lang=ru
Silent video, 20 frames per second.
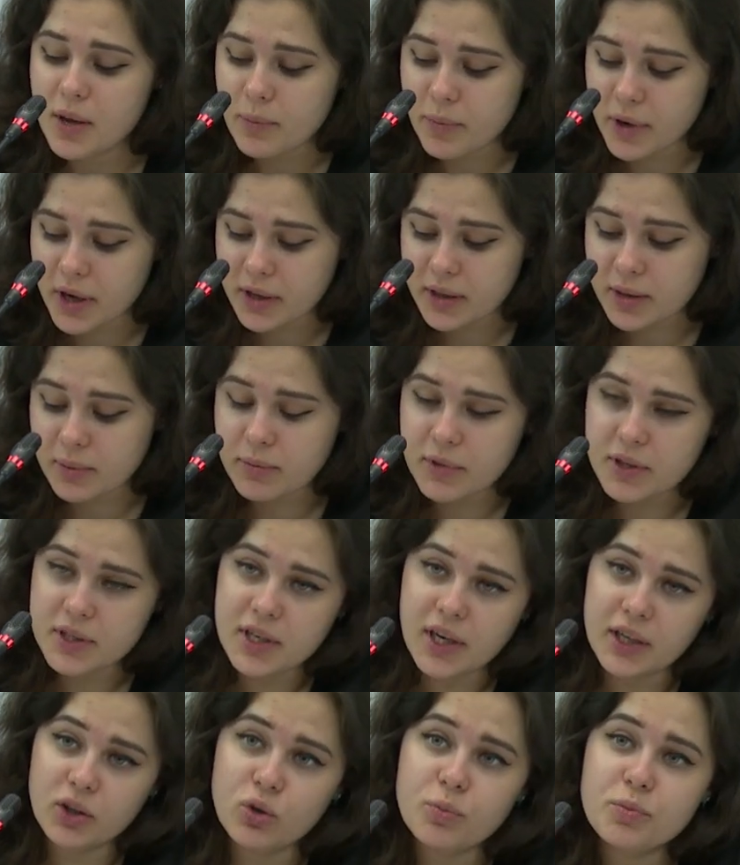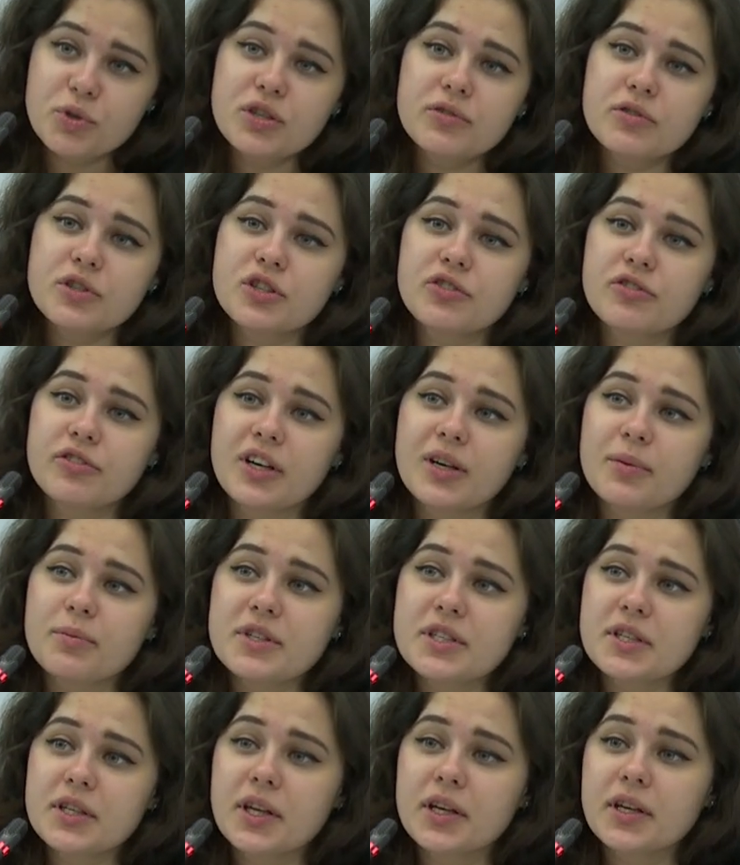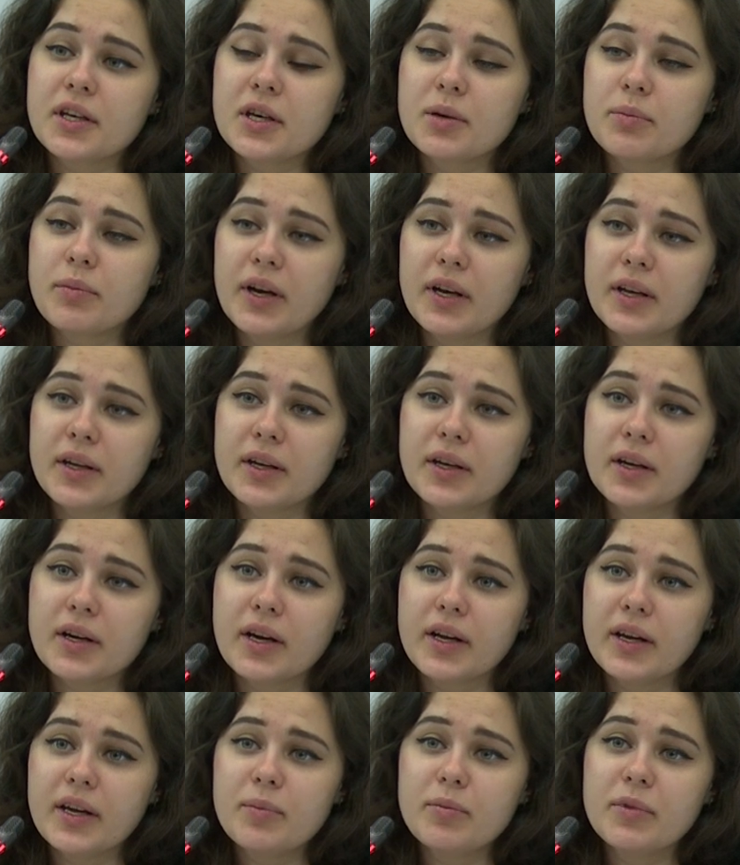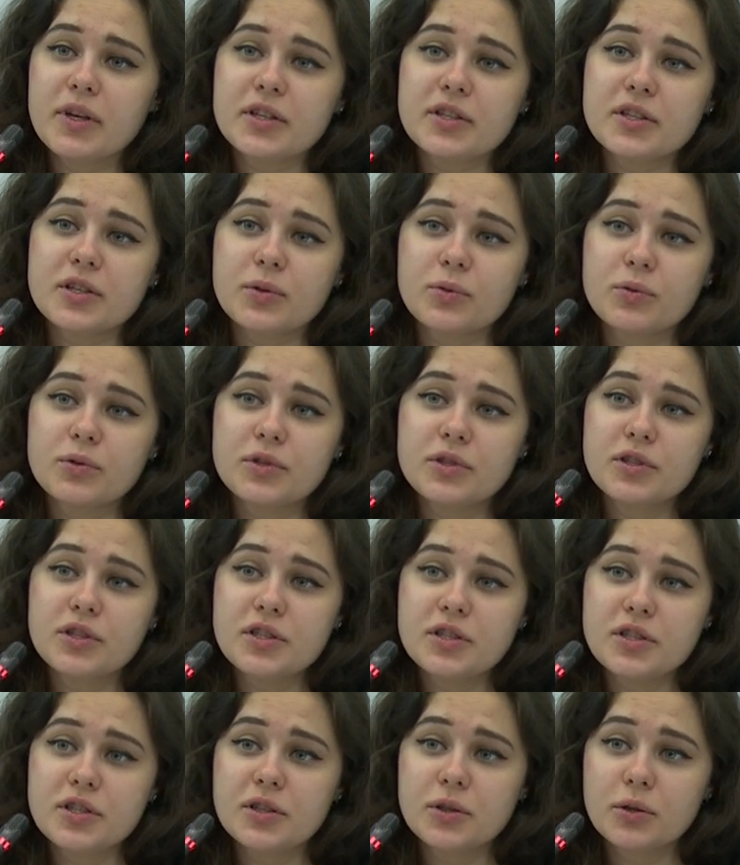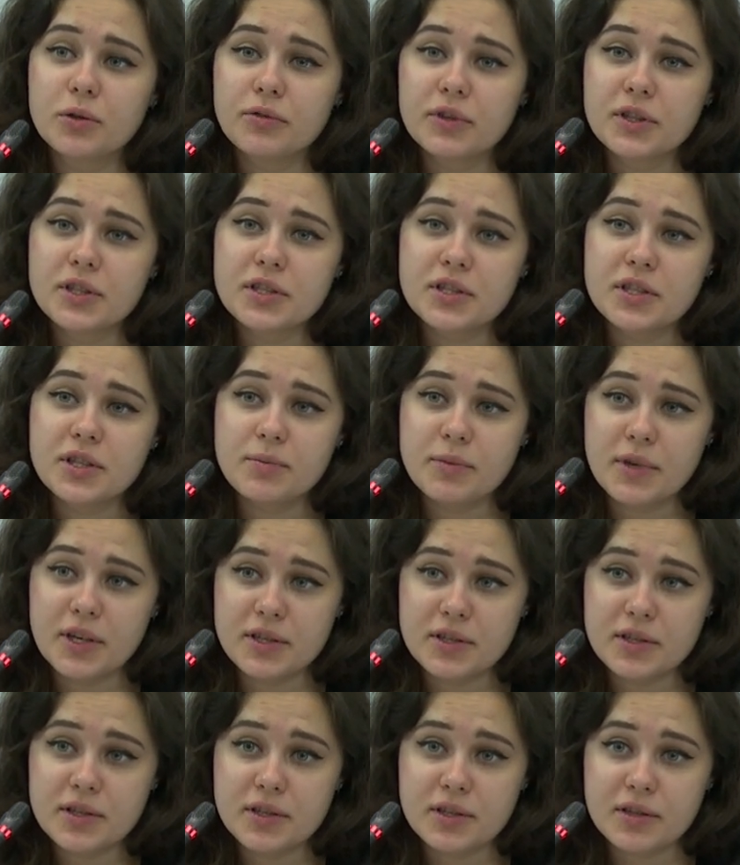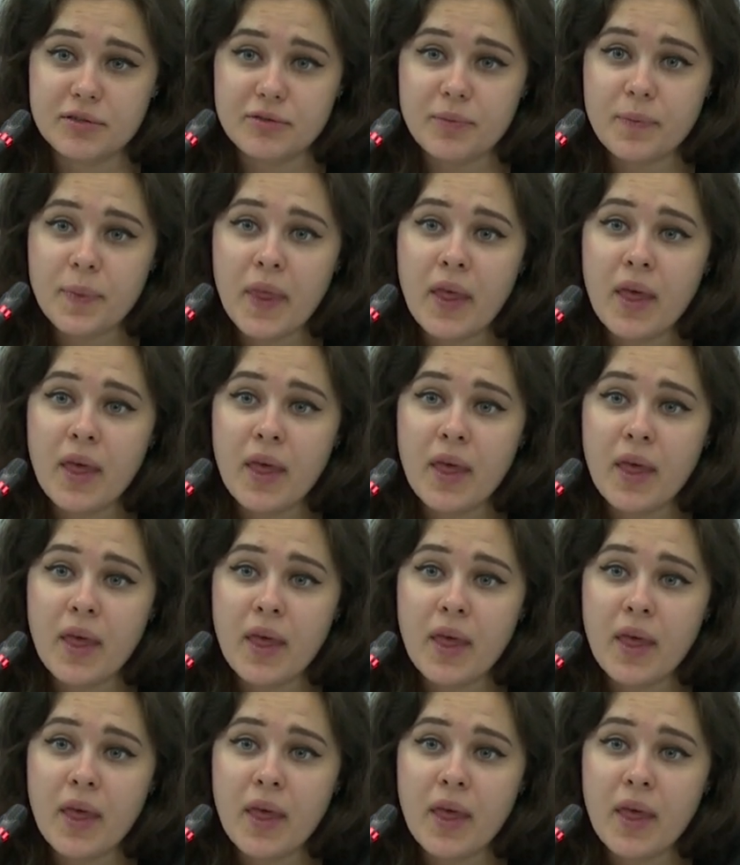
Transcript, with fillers: При этом медиан общей выживаемости таких больных колеблется от 10 до 20 месяцев.